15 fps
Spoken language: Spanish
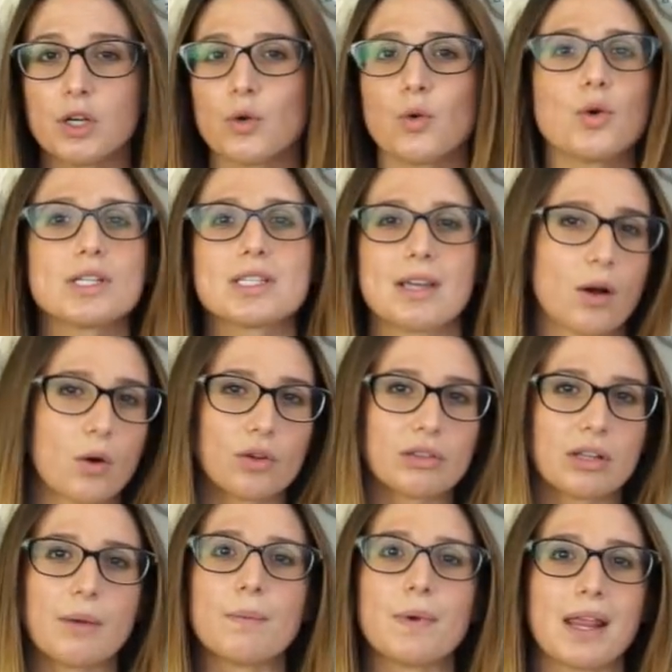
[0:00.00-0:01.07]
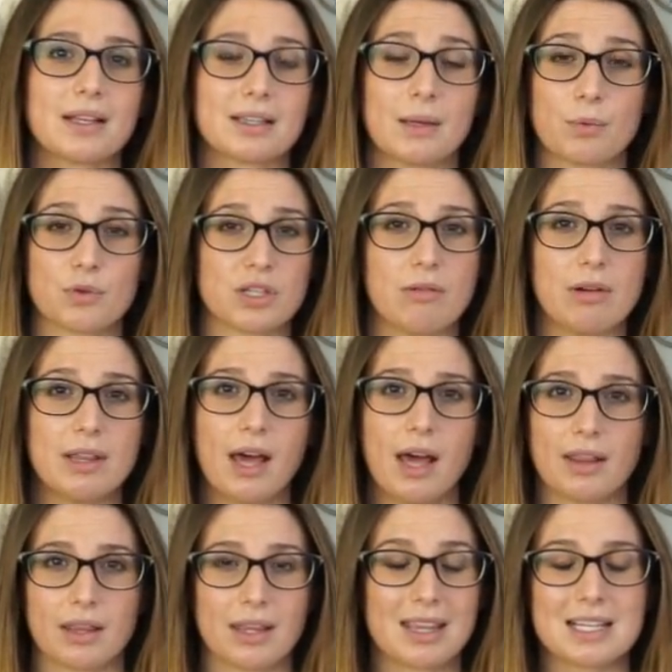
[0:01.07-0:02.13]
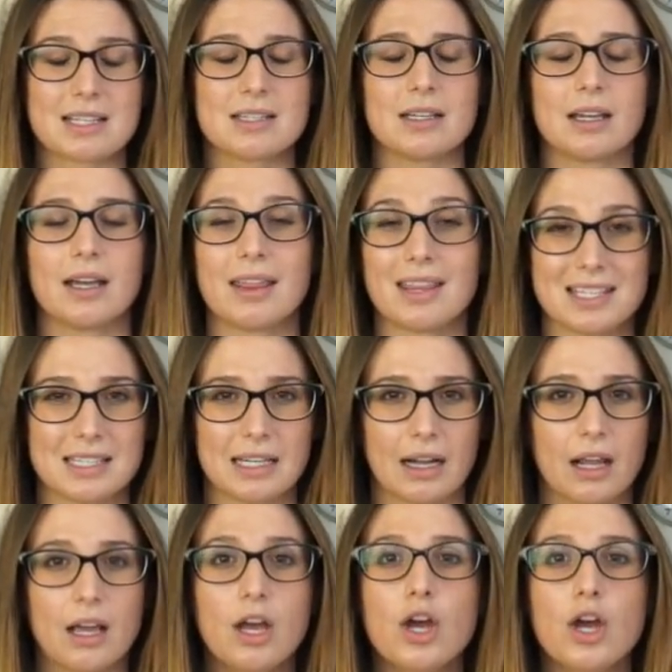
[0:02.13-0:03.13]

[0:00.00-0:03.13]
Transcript: no está contemplada esta posibilidad, es, decir,